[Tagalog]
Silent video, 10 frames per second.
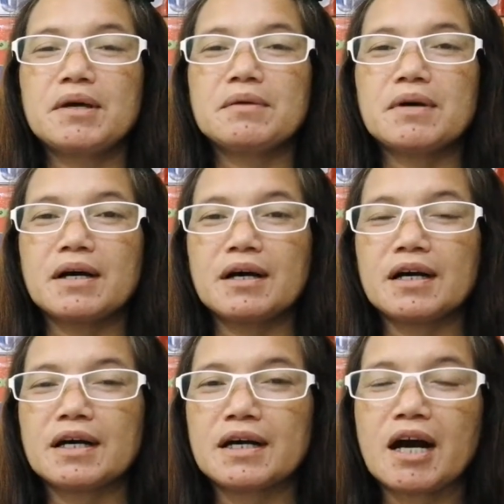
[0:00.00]
may
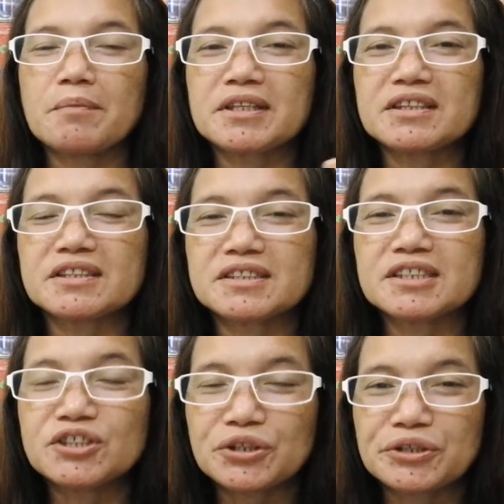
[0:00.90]
mga gamit
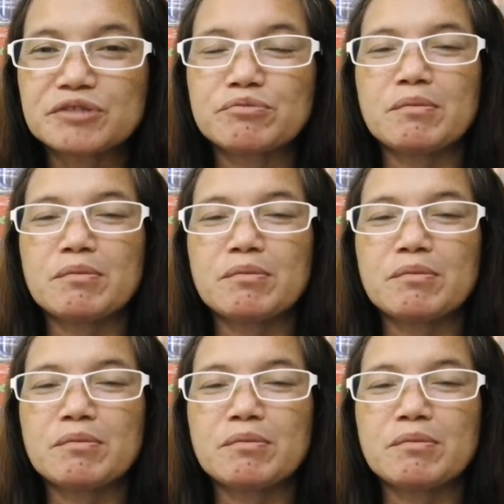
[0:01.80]
sa nurse,